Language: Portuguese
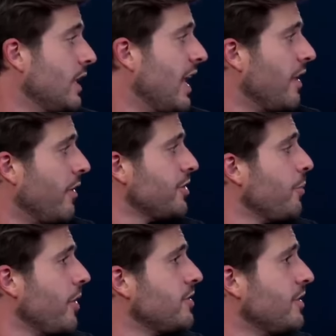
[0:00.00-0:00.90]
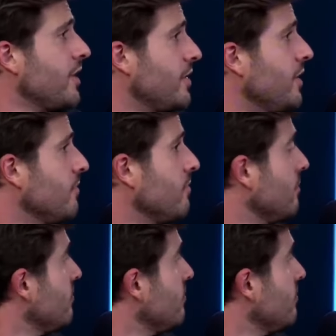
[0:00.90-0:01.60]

Cara, eu acho que pode ser sim.